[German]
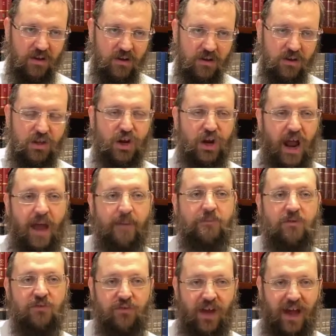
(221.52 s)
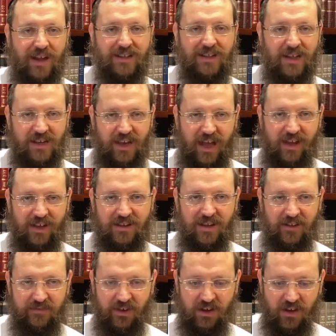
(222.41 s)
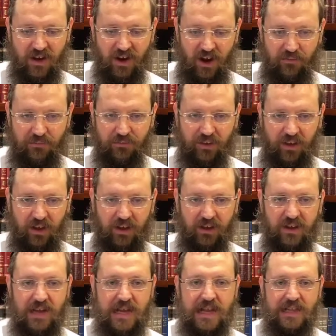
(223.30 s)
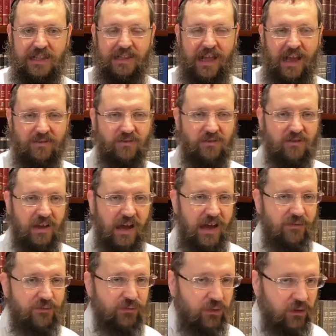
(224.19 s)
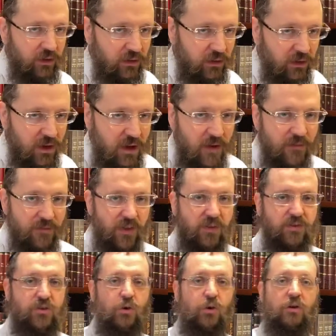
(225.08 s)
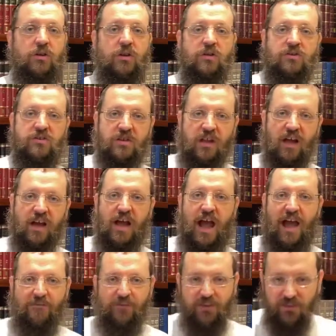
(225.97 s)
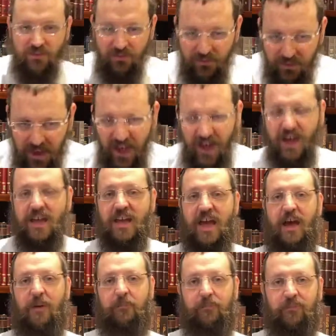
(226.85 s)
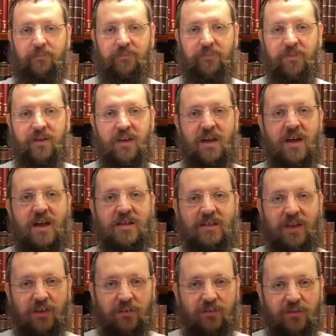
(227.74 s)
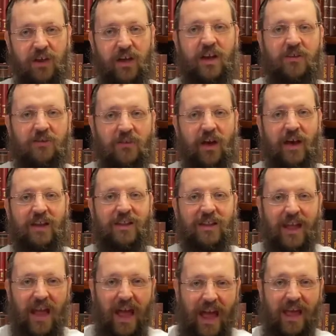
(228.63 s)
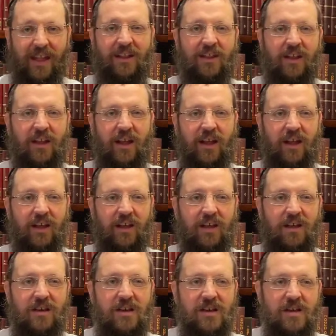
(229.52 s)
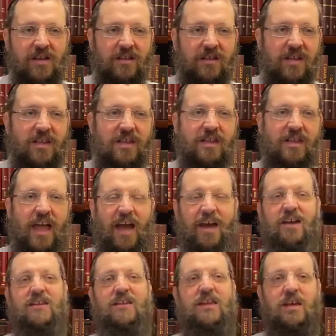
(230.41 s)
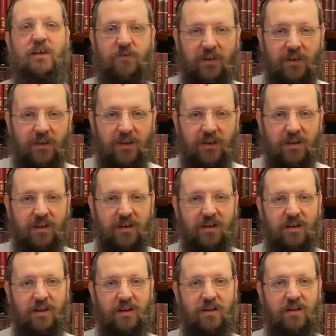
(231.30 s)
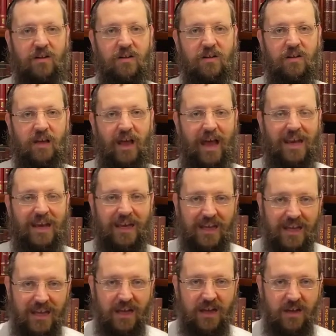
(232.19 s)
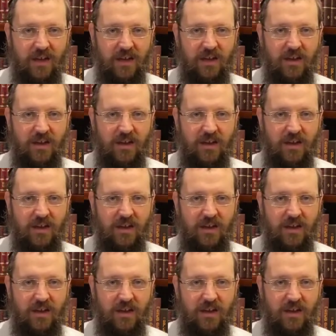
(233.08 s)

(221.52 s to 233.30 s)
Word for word: treibt weg die negativen Kräfte. Lass uns hoffen, dass durch die Zedakah, was wir geben, dass wir werden endlich die negativen Energie